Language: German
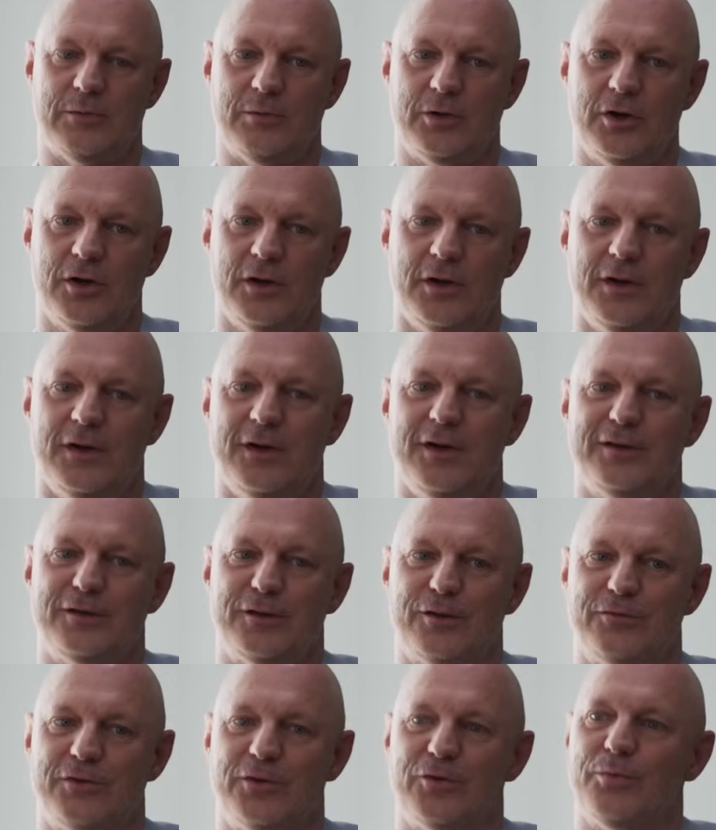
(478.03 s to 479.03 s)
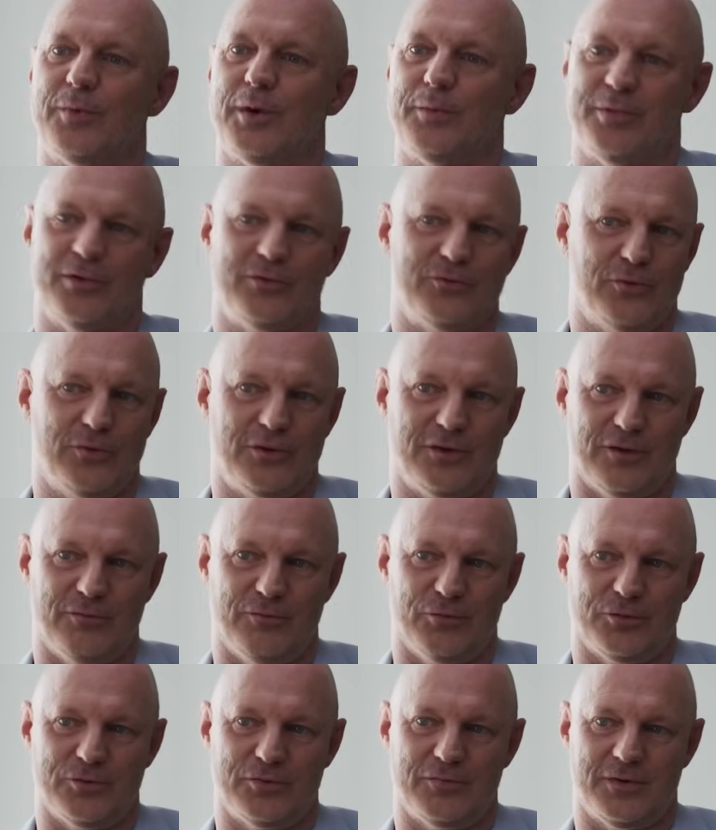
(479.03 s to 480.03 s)
Aber das wäre so mein persönlicher
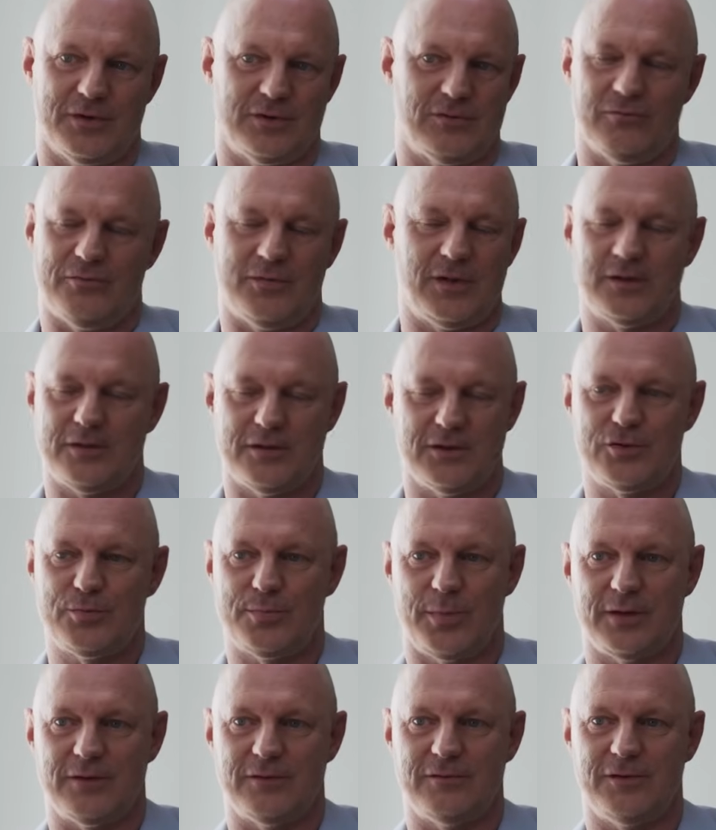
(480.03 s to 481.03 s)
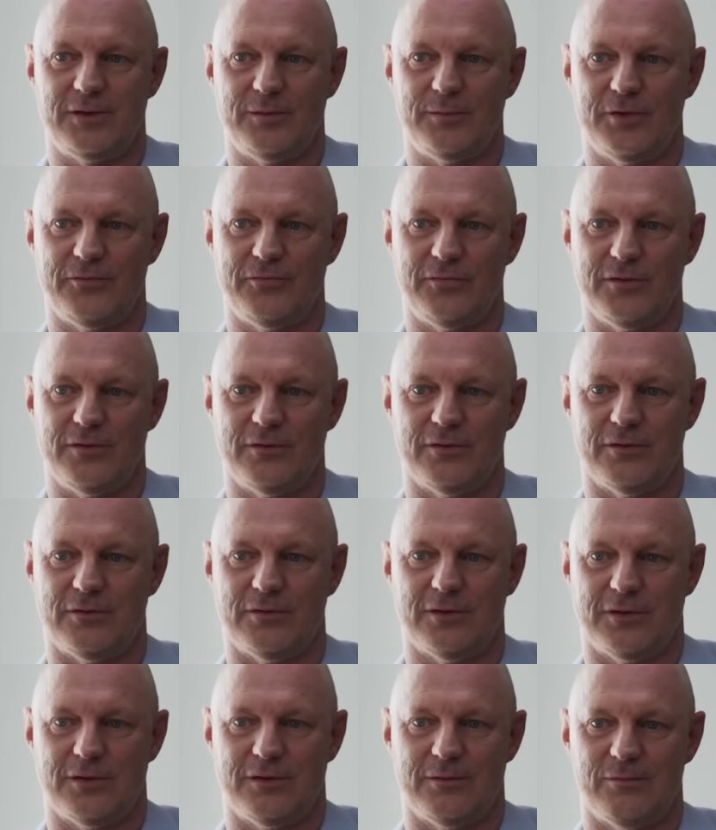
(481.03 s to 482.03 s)
Wunsch, weil ich es ein wahnsinnig spannendes Thema finde
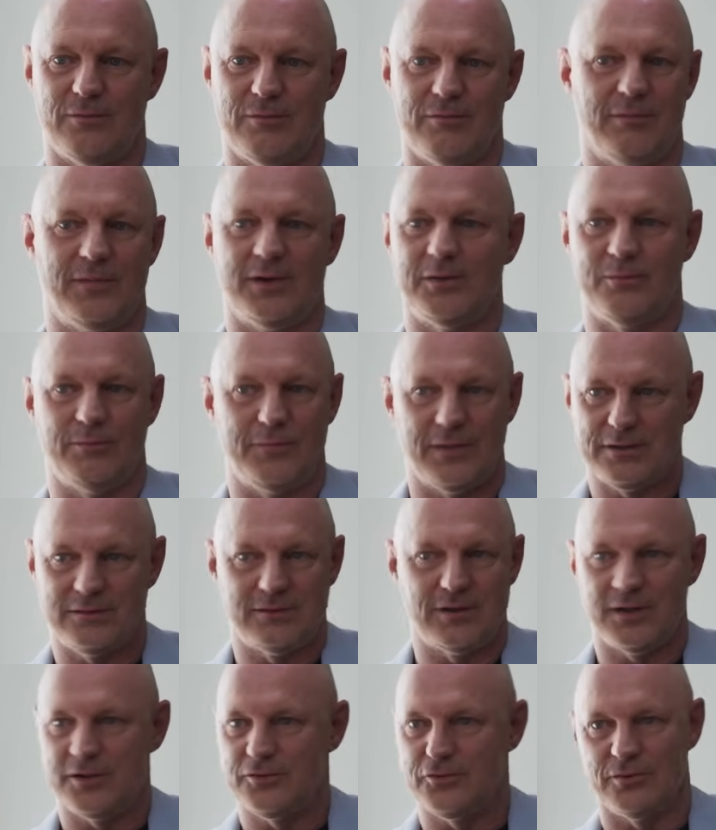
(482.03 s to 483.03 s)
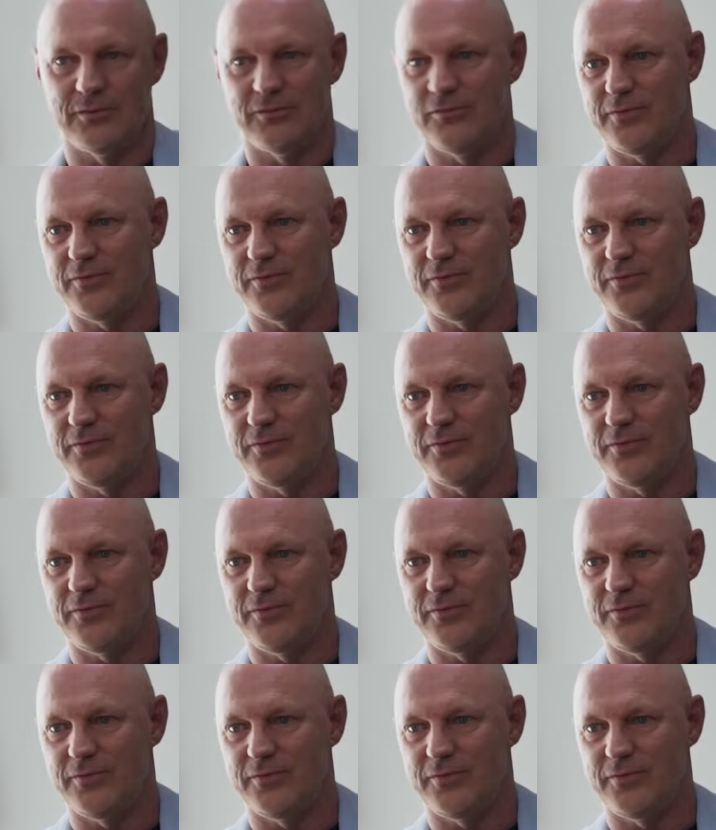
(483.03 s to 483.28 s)
und ähm, man merkt ja jetzt schon,